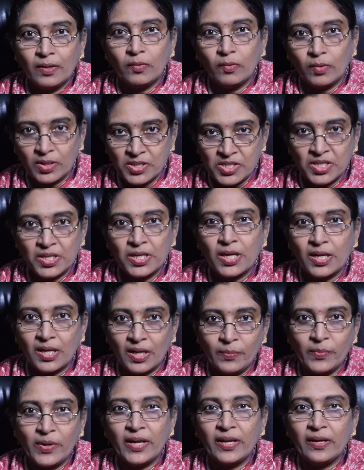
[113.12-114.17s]
ఒక చిన్న
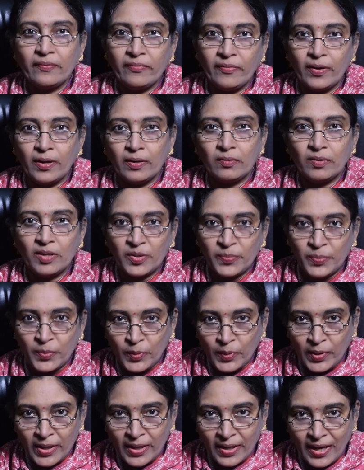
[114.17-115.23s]
రెమెడీని ఫాలో
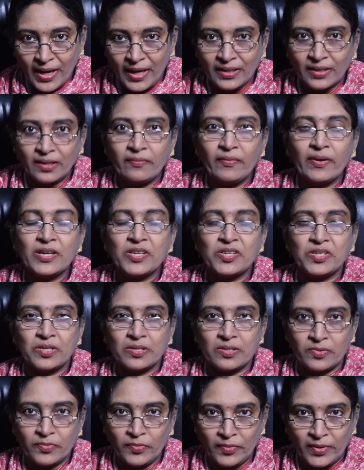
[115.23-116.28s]
అయిపోయి యాక్టివేట్
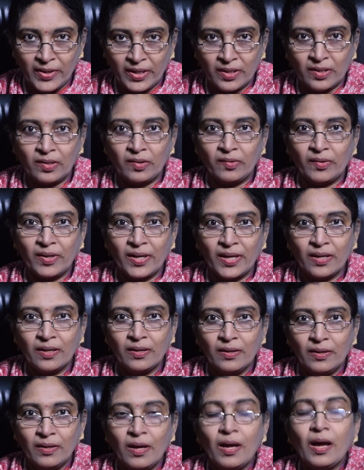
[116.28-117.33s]
చేసుకుంటే కనుక
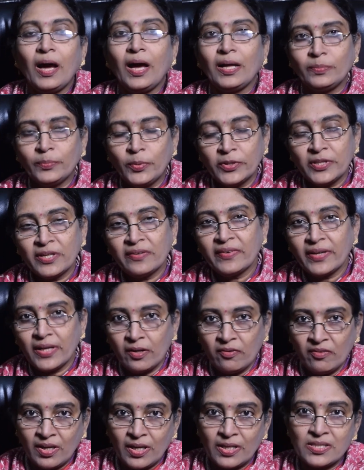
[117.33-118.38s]
అద్భుతమైన
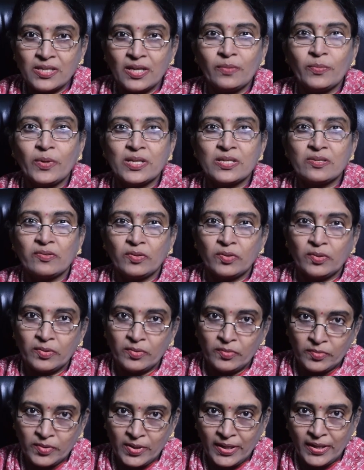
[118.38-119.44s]
అవకాశాలు మన సొంతం
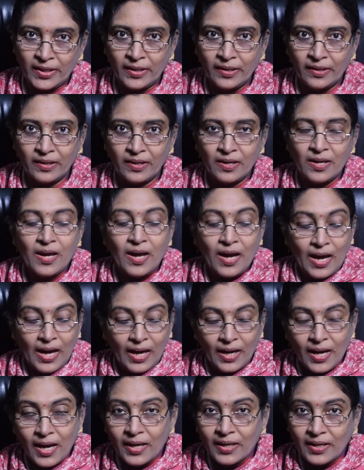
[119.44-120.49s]
అవుతాయండి
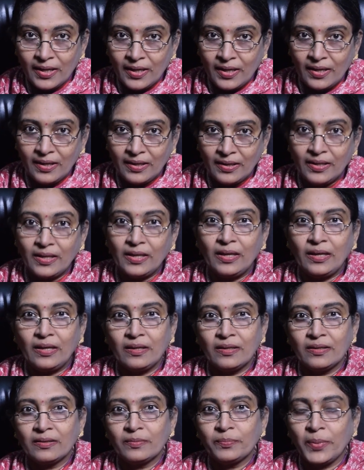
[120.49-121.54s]
అలాగా ఈ
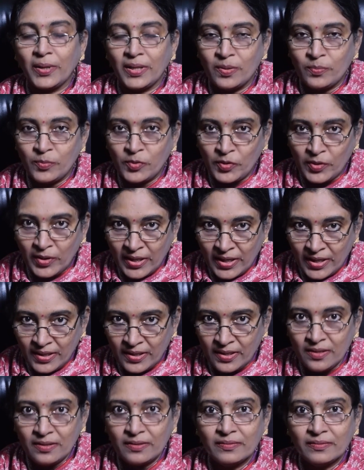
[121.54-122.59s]
పదమూడు కానీ